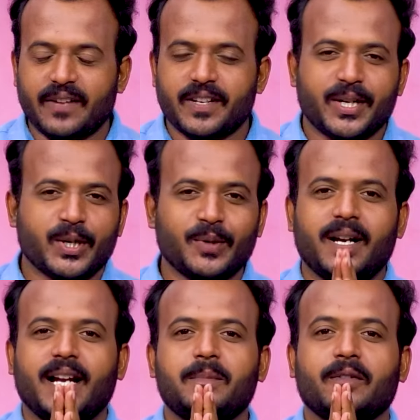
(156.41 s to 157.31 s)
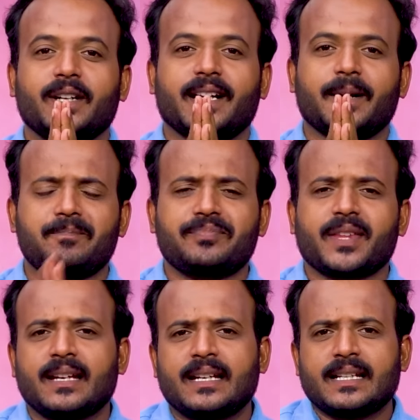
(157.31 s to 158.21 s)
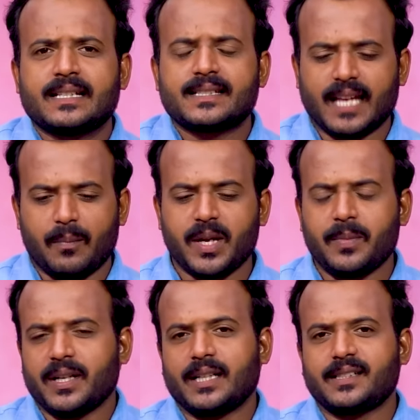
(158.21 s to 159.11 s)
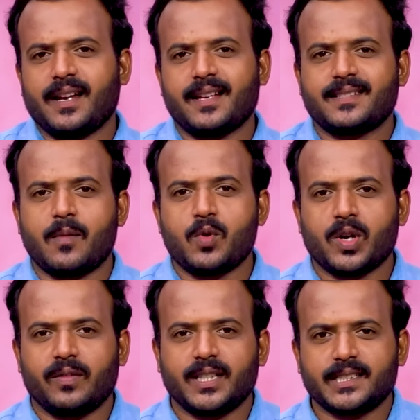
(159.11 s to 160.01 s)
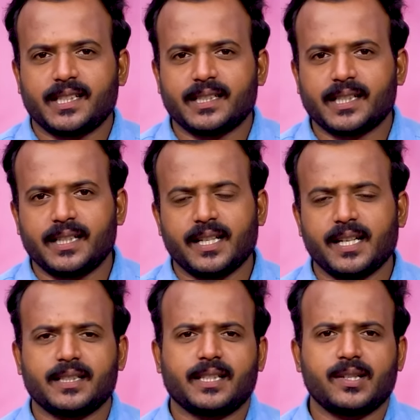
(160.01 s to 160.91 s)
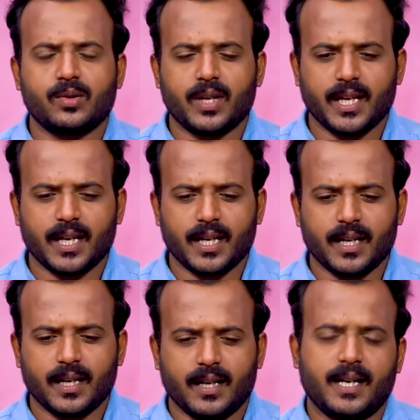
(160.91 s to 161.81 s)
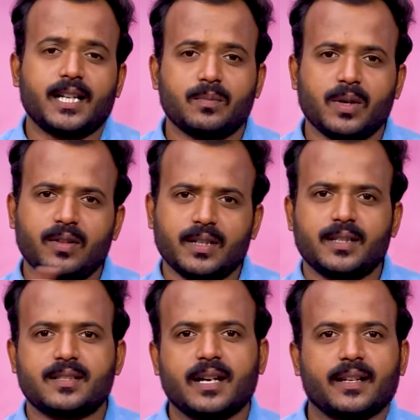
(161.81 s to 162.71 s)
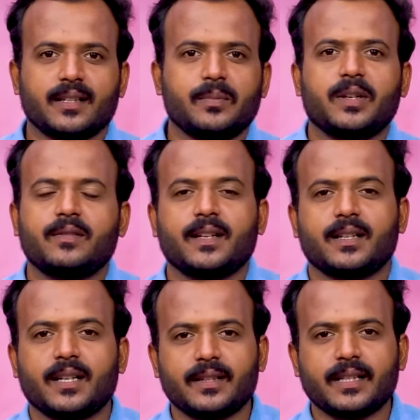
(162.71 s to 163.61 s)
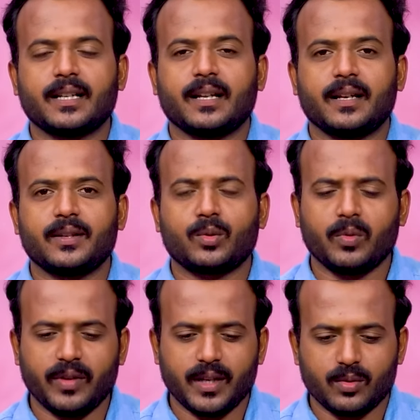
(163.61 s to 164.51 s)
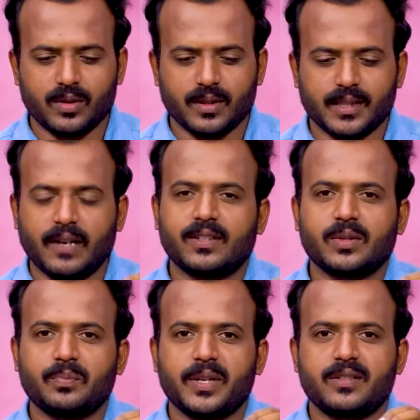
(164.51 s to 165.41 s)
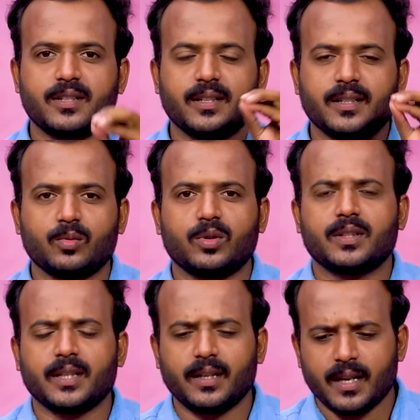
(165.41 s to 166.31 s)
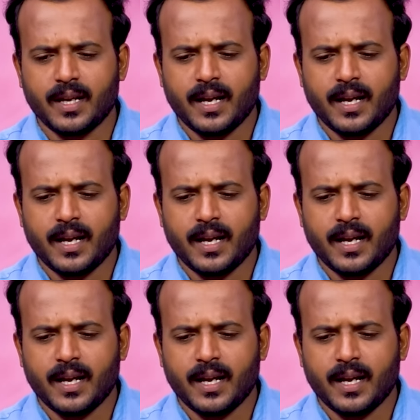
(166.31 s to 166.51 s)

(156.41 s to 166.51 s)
அனைவருக்கும் அன்பு வணக்கம் சமீப நாட்களாக சமூக வலைதளங்களில் தன்னுடைய அனுபவங்கள் சார்ந்த பல்வேறு கருத்துக்களால் ரொம்பவே ஒரு கவனம் பெற்ற ஒருத்தர்